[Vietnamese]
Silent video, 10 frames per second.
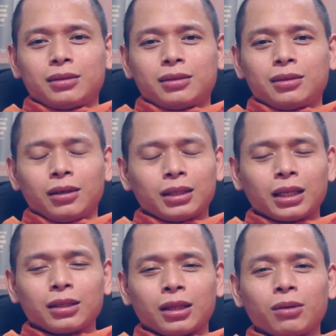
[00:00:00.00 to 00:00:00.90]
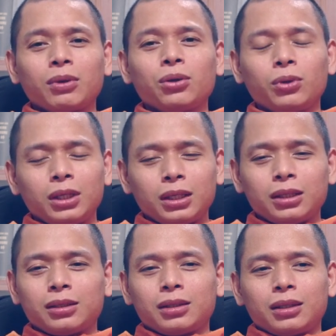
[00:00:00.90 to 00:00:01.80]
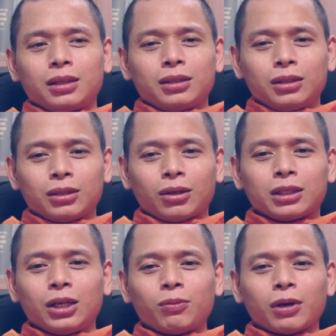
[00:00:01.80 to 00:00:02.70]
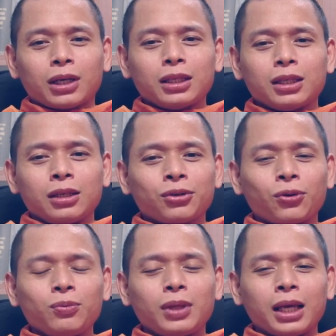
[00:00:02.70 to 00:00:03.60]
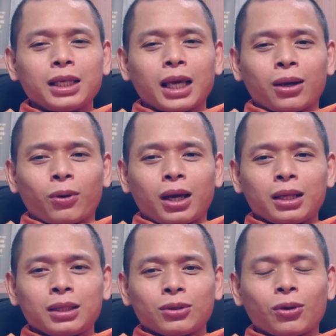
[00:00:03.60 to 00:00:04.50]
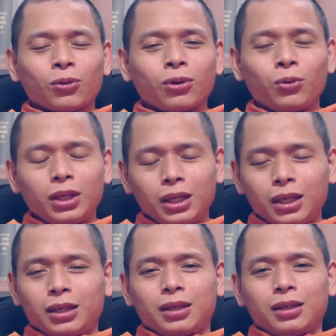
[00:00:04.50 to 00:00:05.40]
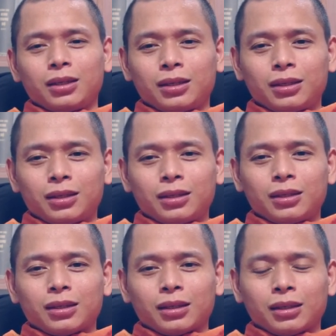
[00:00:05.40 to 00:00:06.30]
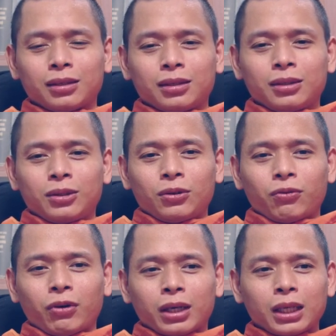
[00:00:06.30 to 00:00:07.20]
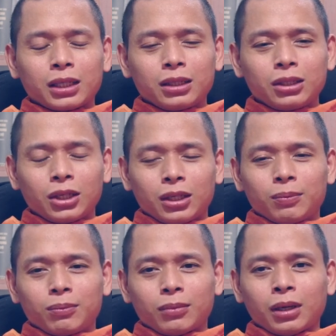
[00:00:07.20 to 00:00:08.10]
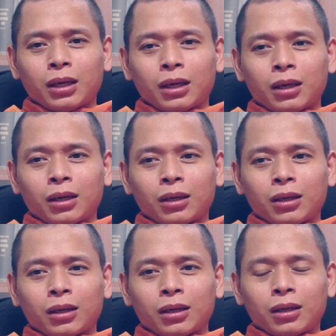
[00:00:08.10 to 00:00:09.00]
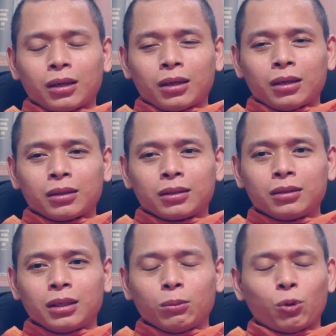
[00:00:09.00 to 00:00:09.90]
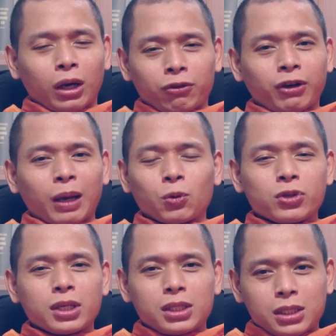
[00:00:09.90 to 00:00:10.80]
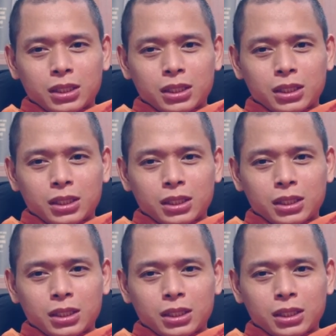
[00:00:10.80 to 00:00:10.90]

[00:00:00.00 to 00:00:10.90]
thử thách như vậy nó mới quý chứ còn nếu mà cái gì nó cũng dễ dàng quá thì nó đâu có quý à. và cái kinh nghiệm mà kinh nghiệm hoàng pháp của sư á,